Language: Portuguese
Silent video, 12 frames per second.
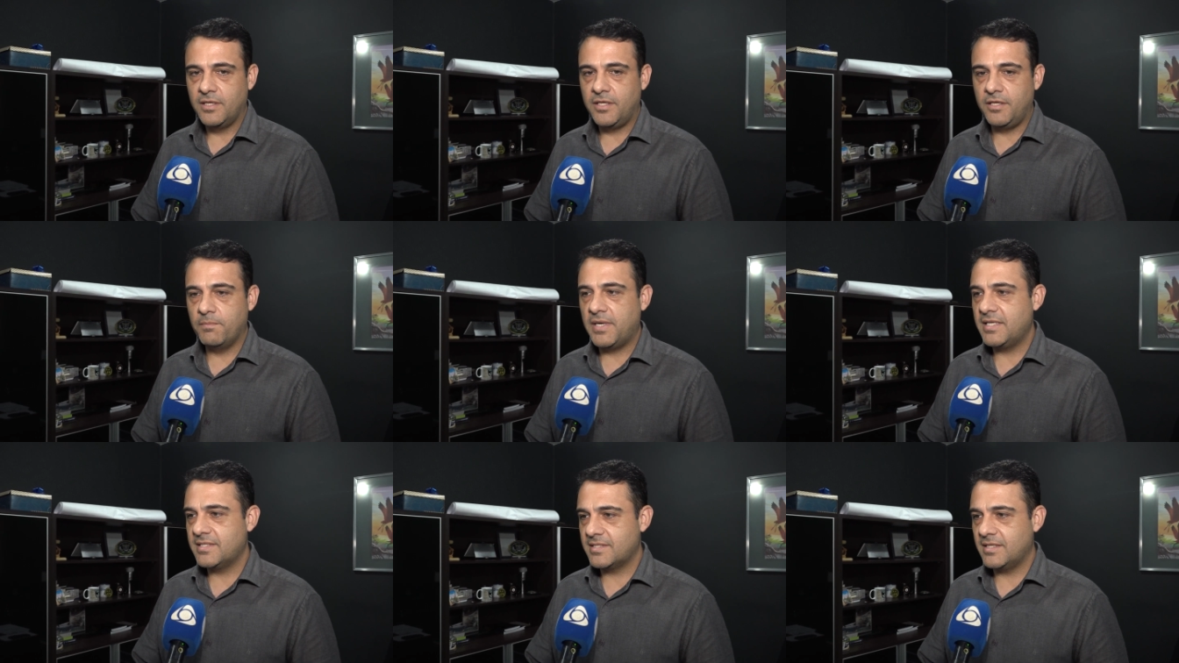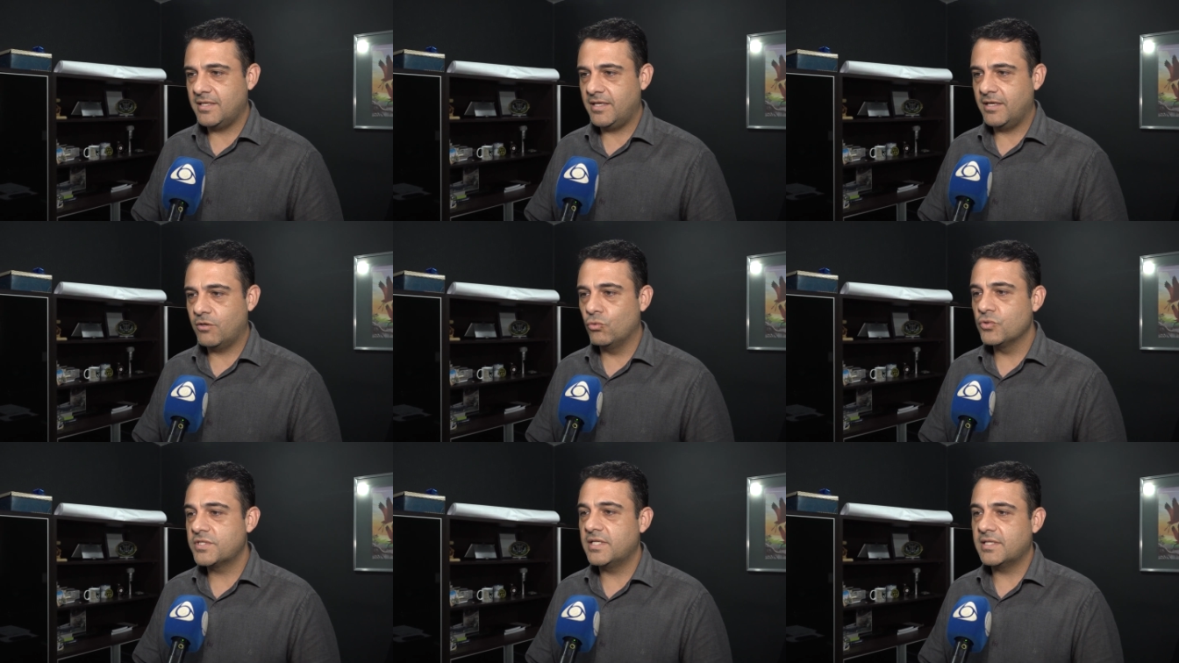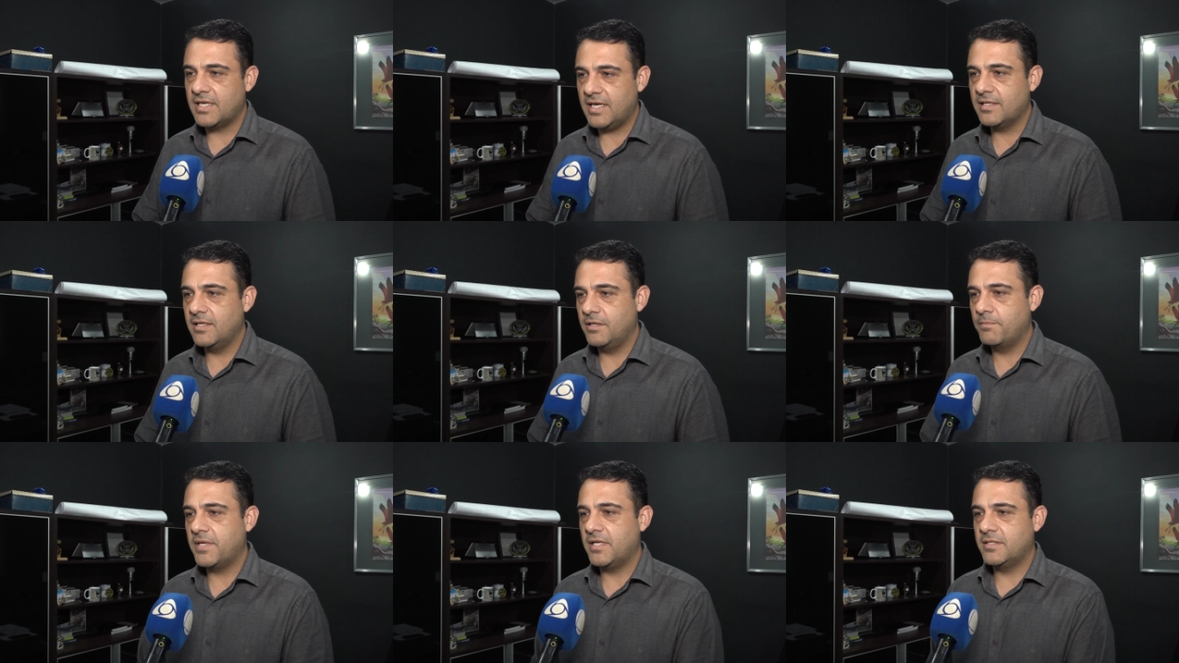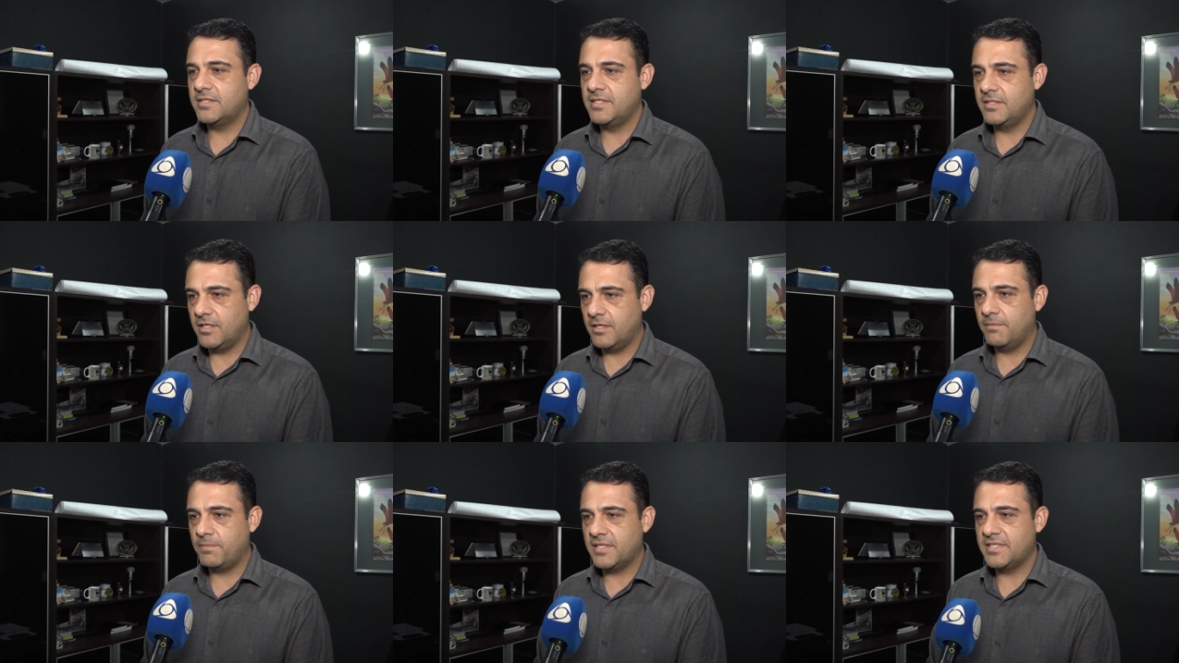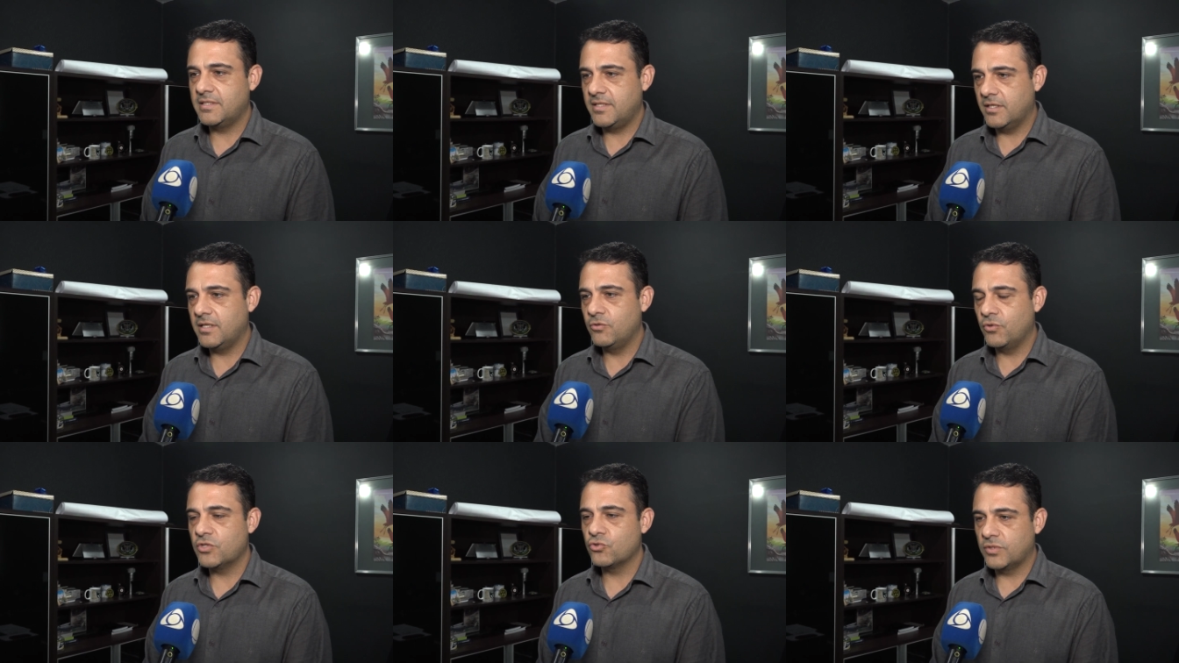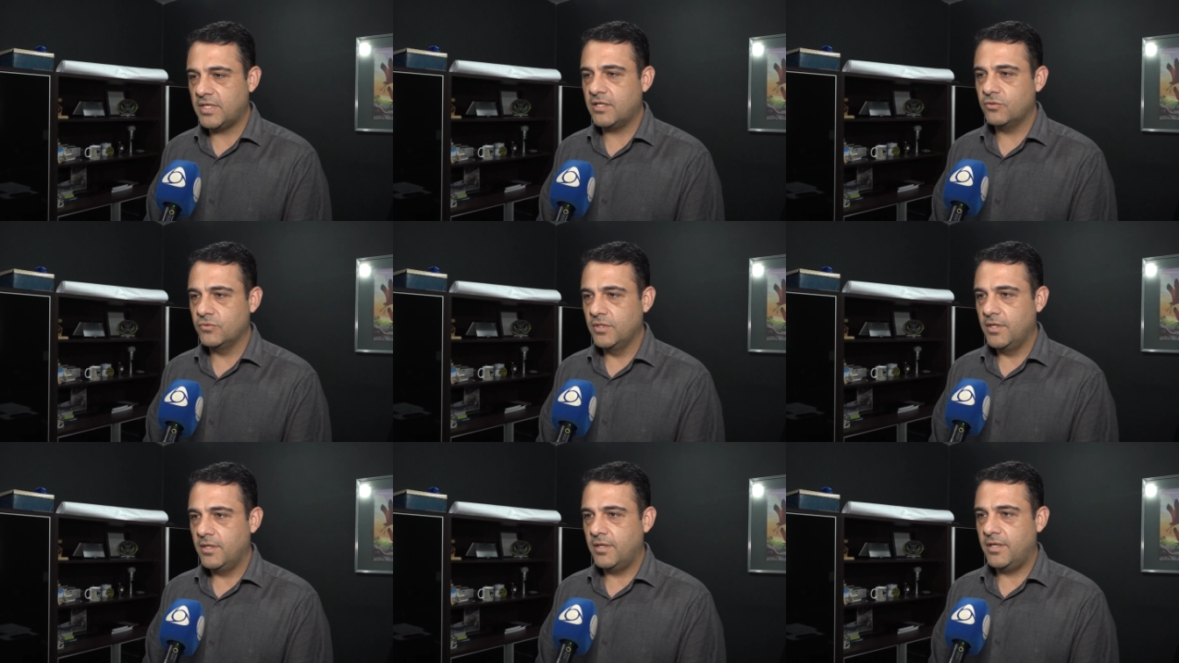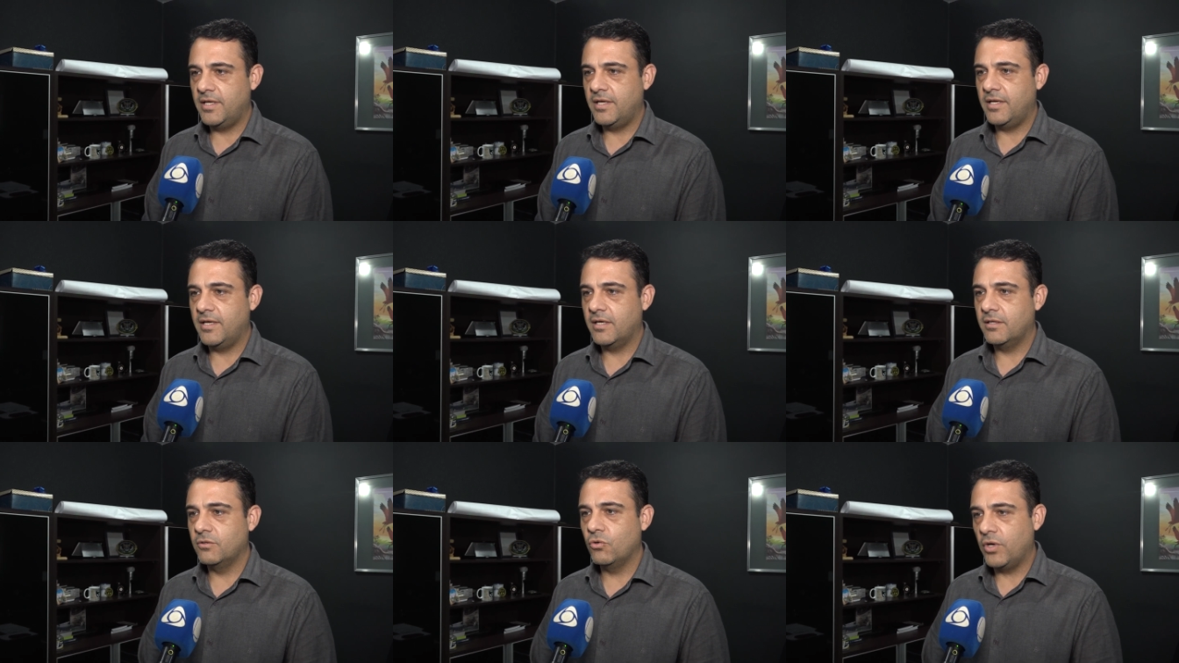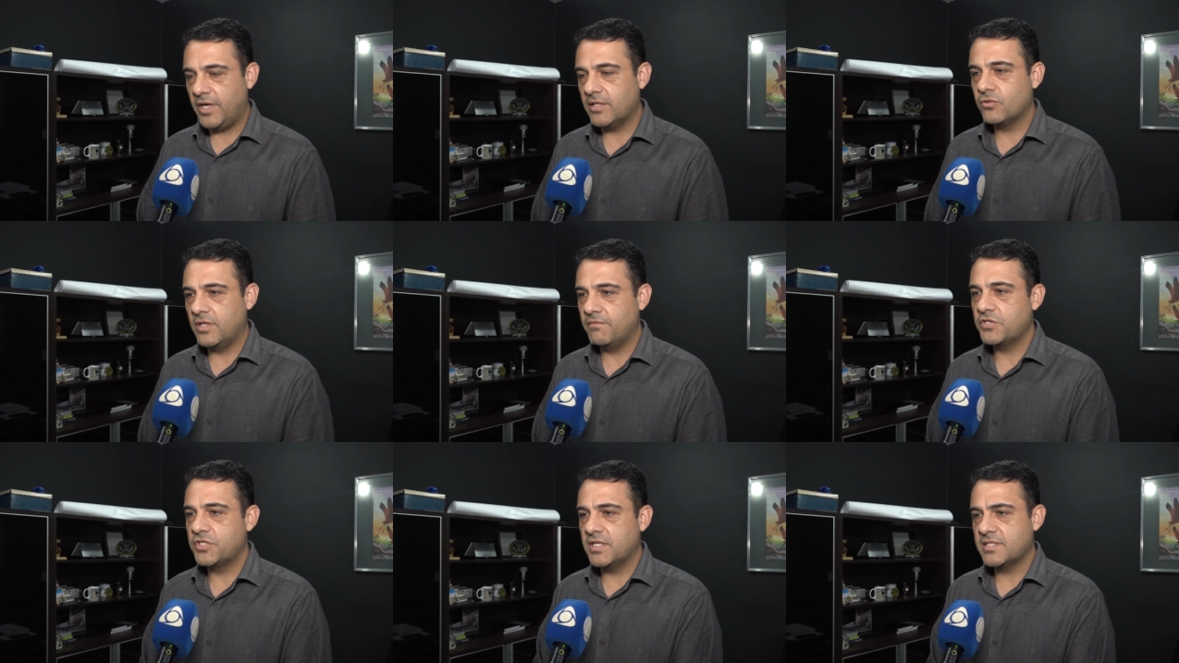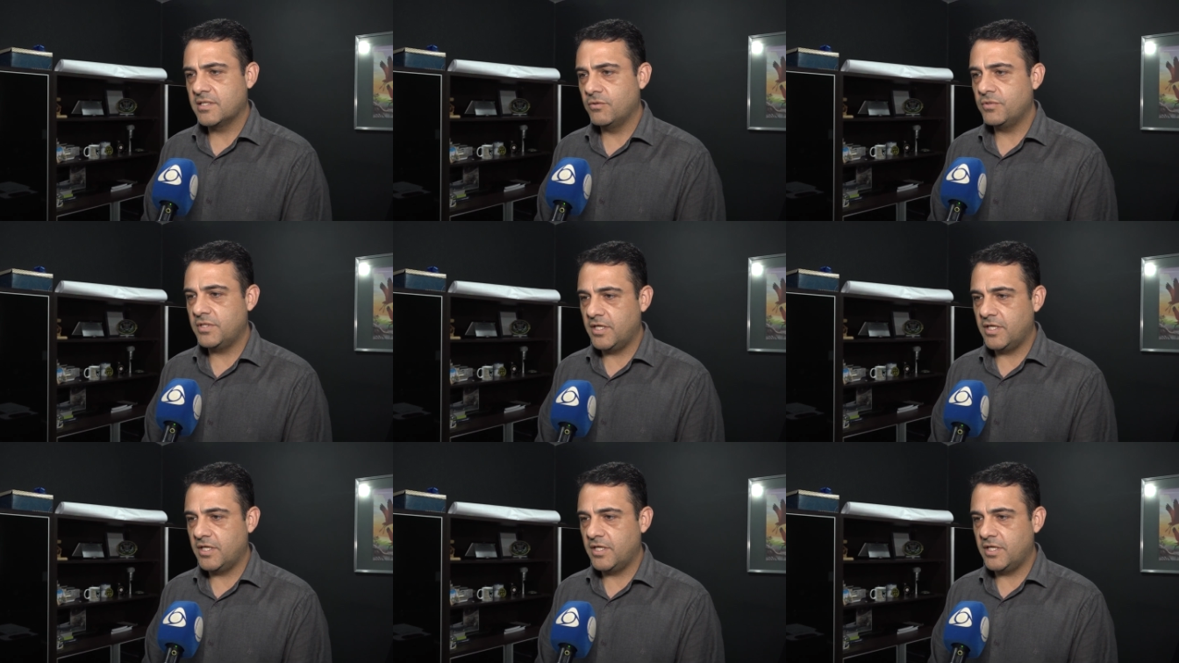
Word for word: e mais é, concentrada ali para se ter para se ter ali um resultado é, correto da investigação em